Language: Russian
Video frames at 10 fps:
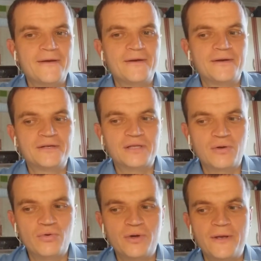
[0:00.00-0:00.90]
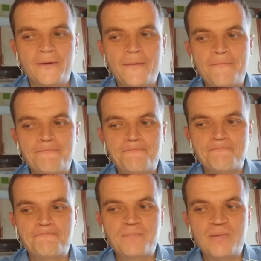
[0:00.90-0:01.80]
э, к такой,
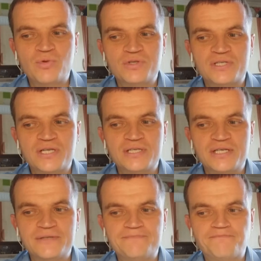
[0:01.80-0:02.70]
можно сказать,